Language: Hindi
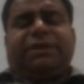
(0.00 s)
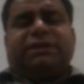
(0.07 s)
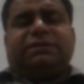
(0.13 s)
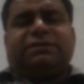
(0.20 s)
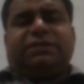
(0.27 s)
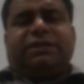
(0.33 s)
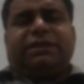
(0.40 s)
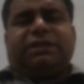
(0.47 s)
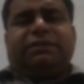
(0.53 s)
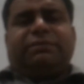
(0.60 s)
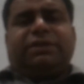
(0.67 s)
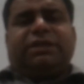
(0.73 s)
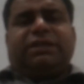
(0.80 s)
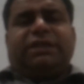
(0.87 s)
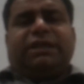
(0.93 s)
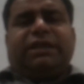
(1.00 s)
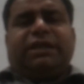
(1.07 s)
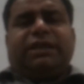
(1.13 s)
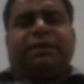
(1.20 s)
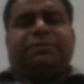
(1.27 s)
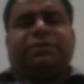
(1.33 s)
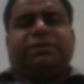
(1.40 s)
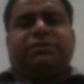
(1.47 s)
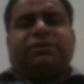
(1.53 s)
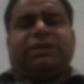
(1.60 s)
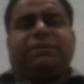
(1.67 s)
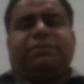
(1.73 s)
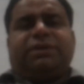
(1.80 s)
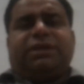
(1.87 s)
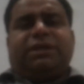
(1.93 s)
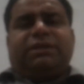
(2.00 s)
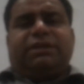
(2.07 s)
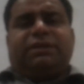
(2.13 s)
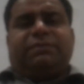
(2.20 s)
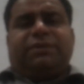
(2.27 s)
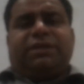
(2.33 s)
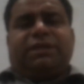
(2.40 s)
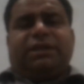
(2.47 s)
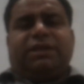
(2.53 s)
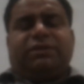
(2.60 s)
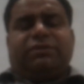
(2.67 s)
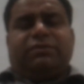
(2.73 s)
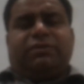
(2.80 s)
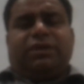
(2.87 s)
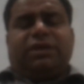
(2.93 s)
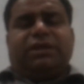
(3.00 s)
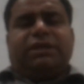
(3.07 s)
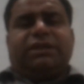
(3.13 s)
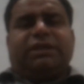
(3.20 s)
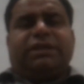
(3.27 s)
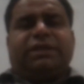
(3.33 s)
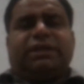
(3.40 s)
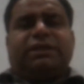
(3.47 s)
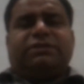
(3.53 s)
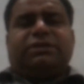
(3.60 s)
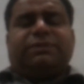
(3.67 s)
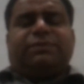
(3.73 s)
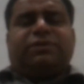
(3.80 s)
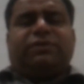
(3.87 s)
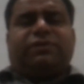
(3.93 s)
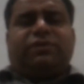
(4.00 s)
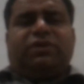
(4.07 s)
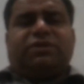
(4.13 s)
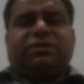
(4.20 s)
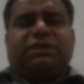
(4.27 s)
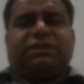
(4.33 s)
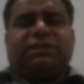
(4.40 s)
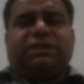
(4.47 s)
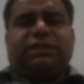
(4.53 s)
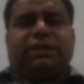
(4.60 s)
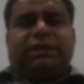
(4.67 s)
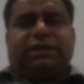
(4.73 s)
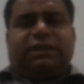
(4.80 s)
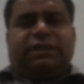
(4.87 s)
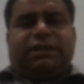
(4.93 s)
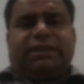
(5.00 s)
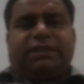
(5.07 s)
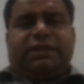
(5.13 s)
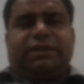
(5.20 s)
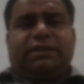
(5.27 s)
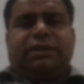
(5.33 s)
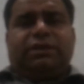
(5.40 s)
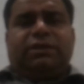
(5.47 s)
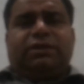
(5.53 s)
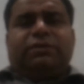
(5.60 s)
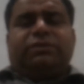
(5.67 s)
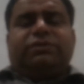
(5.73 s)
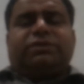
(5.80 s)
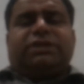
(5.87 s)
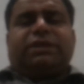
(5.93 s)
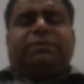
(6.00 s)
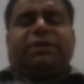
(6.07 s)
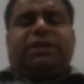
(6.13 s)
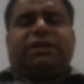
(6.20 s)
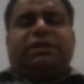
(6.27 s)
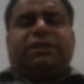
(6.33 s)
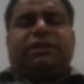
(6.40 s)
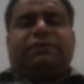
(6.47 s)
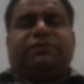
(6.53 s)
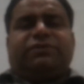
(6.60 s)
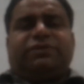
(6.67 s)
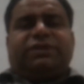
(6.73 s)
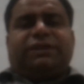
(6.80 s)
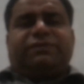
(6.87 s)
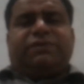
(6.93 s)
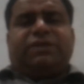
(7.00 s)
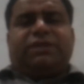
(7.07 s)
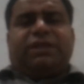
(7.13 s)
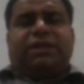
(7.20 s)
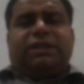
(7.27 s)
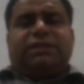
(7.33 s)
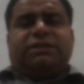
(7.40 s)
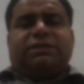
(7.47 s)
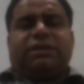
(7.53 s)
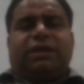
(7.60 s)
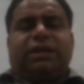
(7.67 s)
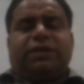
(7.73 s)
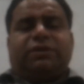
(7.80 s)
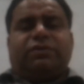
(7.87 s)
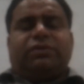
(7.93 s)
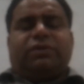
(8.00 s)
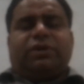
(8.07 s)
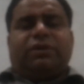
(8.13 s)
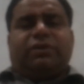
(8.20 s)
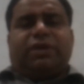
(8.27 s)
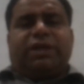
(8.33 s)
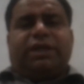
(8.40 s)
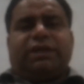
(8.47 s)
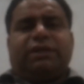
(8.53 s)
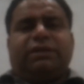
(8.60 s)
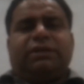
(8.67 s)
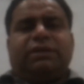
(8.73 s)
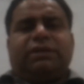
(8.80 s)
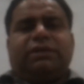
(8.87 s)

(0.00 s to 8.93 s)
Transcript: पेंसिलिन बनी है फिर उसके बाद हमारा एनरो आ गई है सिप्रोफ्लॉक्सिन आ गई है उसके बाद अब सेफ्टराइज हाइड्रोक्लोराइड